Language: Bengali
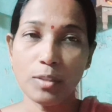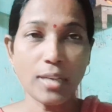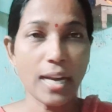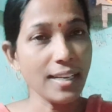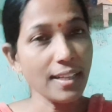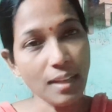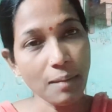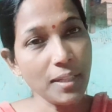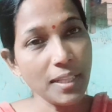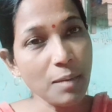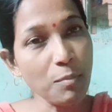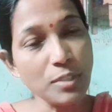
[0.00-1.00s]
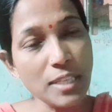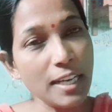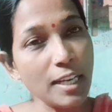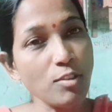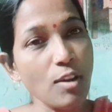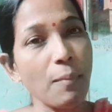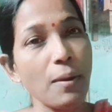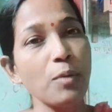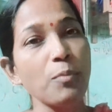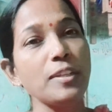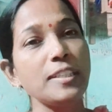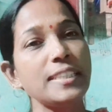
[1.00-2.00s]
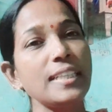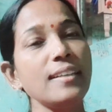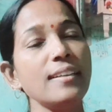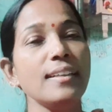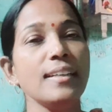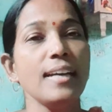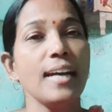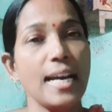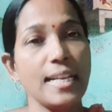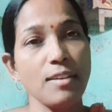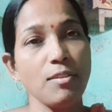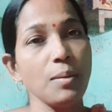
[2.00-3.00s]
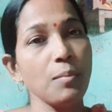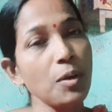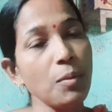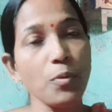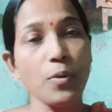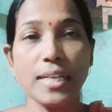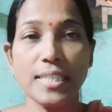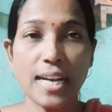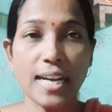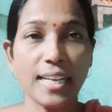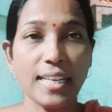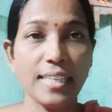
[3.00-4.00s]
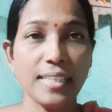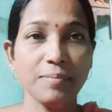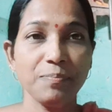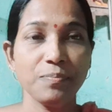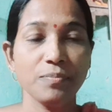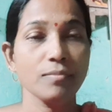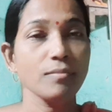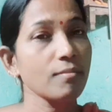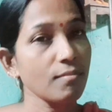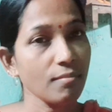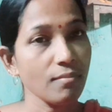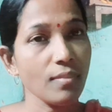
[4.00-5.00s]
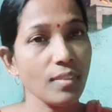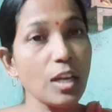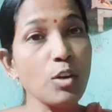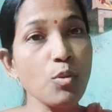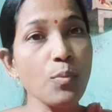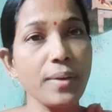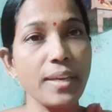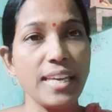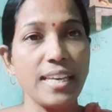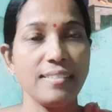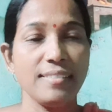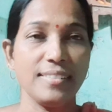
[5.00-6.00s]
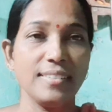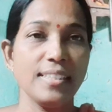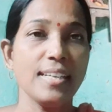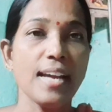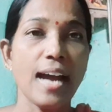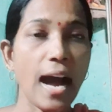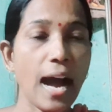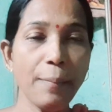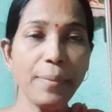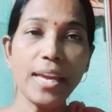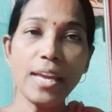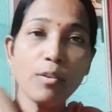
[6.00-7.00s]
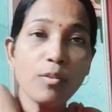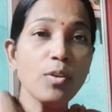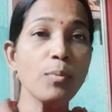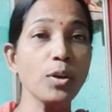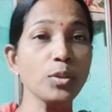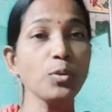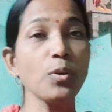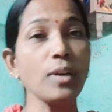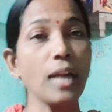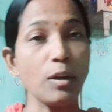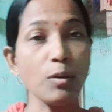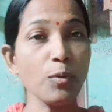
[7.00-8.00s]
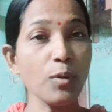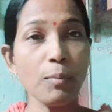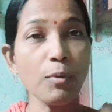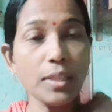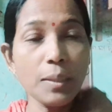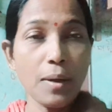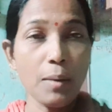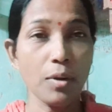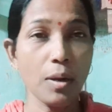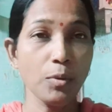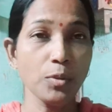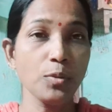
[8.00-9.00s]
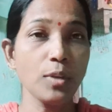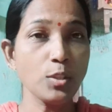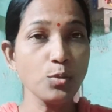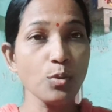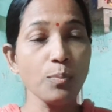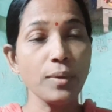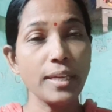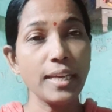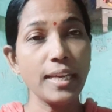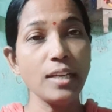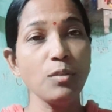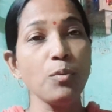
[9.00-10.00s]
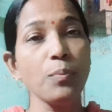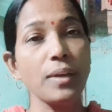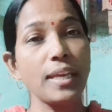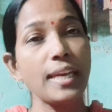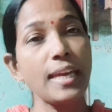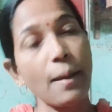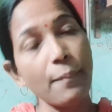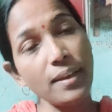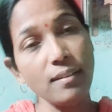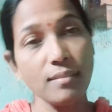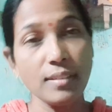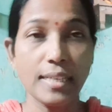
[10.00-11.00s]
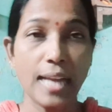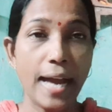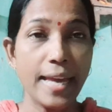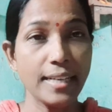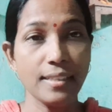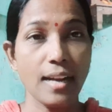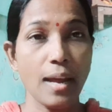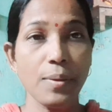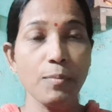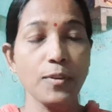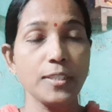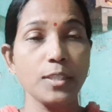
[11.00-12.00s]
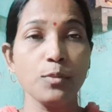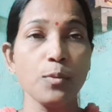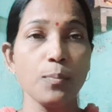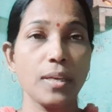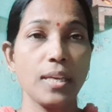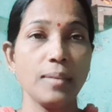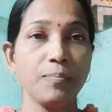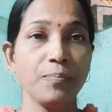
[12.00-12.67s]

তো টাইটেল থামলে থেকে বুঝে গেছো আবারও বলছি আজকে কথা বলবো মোয়ের জাকে নিয়ে রুমকি আমি এরকম অত নাটক করে বলতে পারবো না বন্ধুরা চুমকি টুমকি আমি ডাইরেক্ট নামই বলছি রুমকি